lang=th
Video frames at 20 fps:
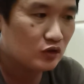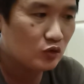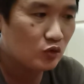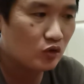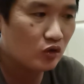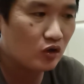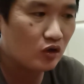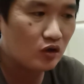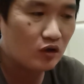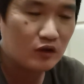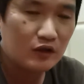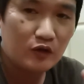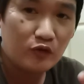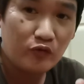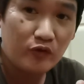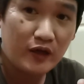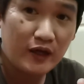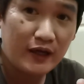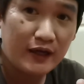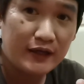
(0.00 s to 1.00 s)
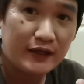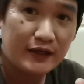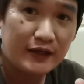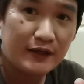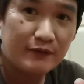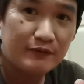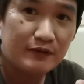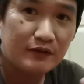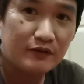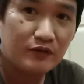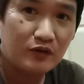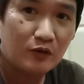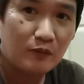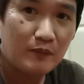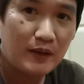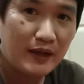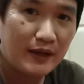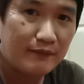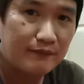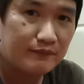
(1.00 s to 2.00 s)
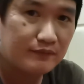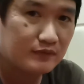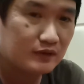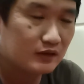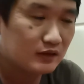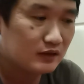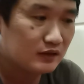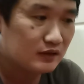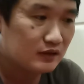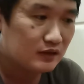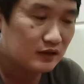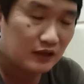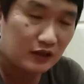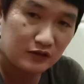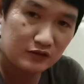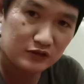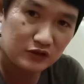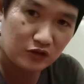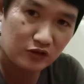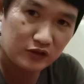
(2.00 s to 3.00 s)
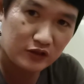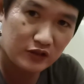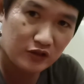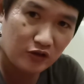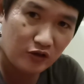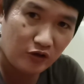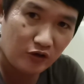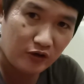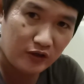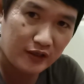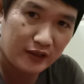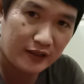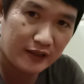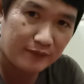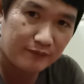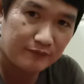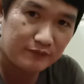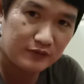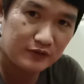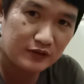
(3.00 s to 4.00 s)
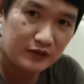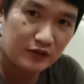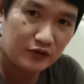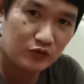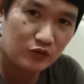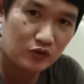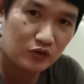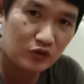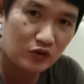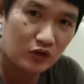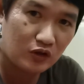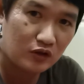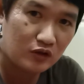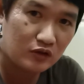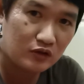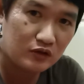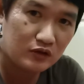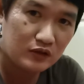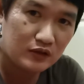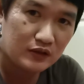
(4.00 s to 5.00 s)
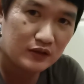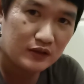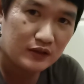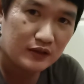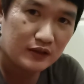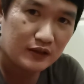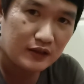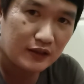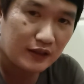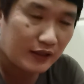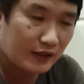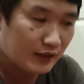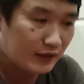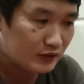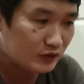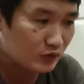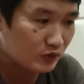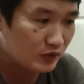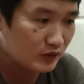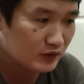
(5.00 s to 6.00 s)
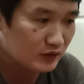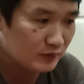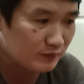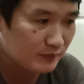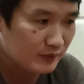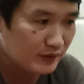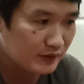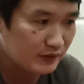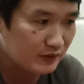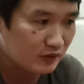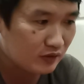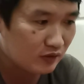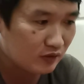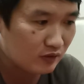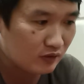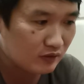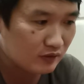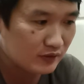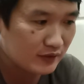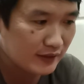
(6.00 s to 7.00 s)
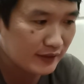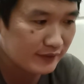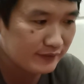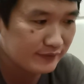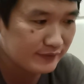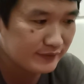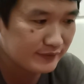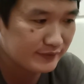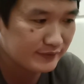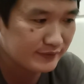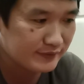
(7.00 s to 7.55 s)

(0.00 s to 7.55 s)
ตัวของกาแฟนะครับ ทั้ง2แบบ ทั้ง2 ยี่ห้อนะครับ ในส่วนของอตัวนี้จะเป็นของ n e s